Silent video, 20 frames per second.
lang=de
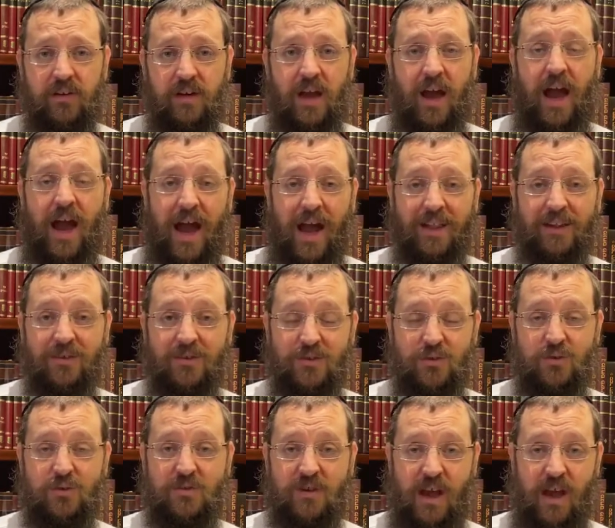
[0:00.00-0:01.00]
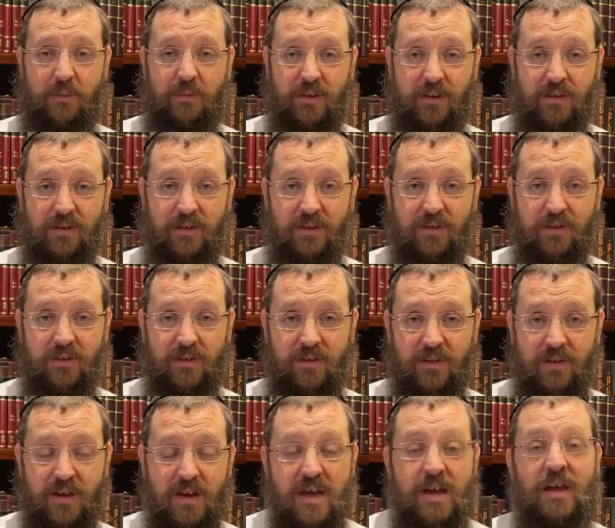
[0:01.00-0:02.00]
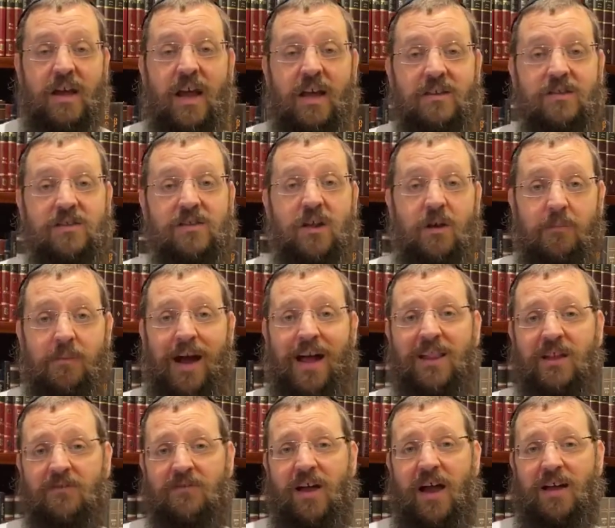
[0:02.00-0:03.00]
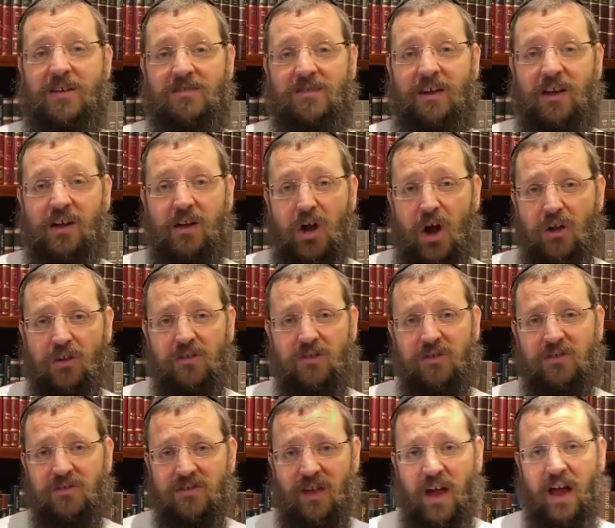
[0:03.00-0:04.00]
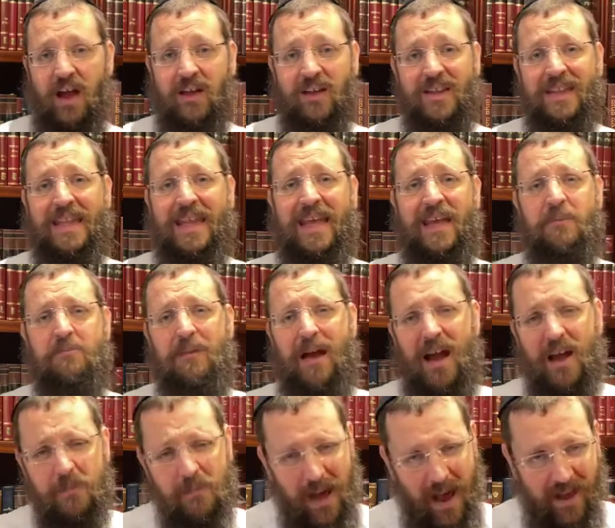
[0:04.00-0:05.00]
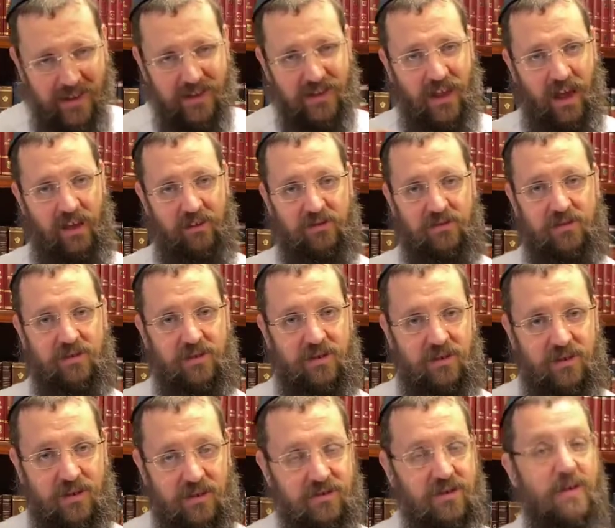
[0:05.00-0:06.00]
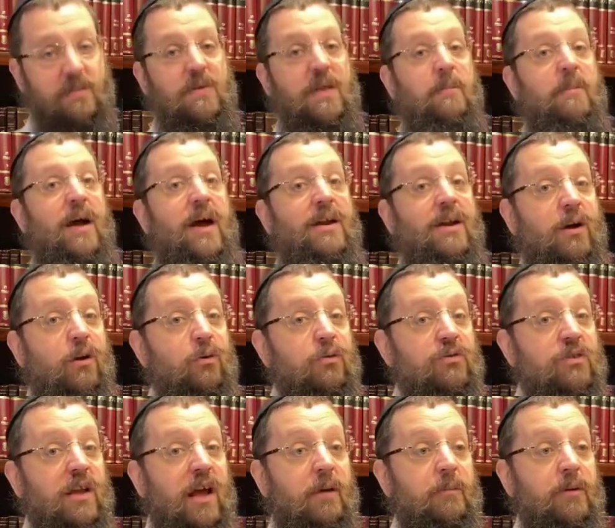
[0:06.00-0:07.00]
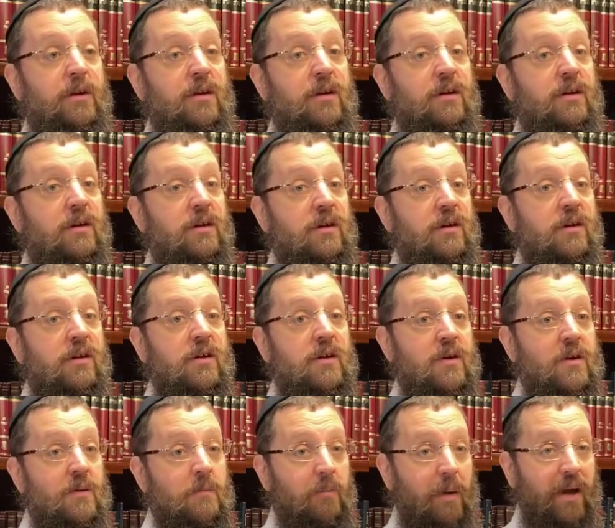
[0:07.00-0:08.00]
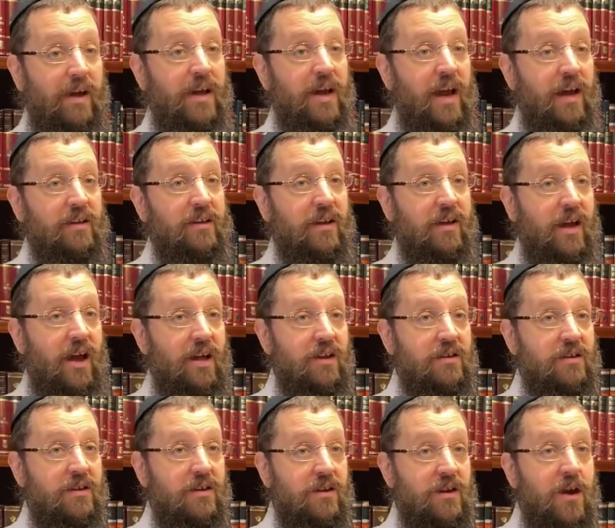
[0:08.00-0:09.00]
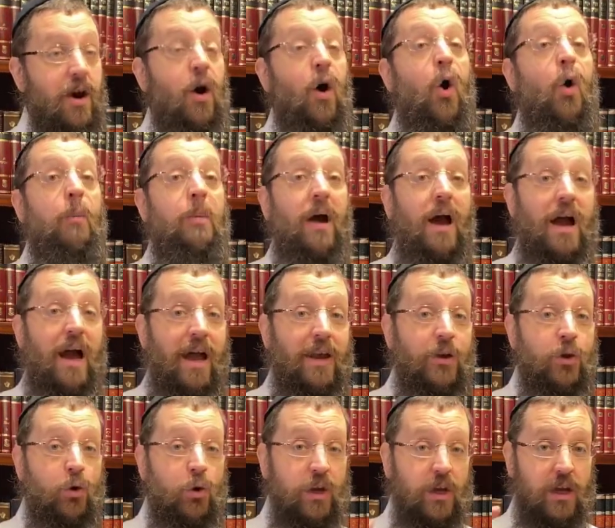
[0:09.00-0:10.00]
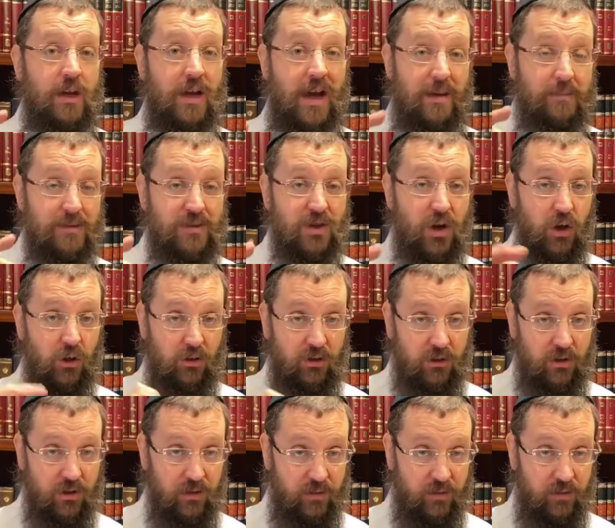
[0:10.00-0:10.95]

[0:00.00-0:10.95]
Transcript: Alles zusammen. Jetzt normalerweise, Gott sagt nie, mach mir einen Test. Es gibt aber eine Ausnahme. Bei Gerechtigkeit. Ubechanuni nabesot,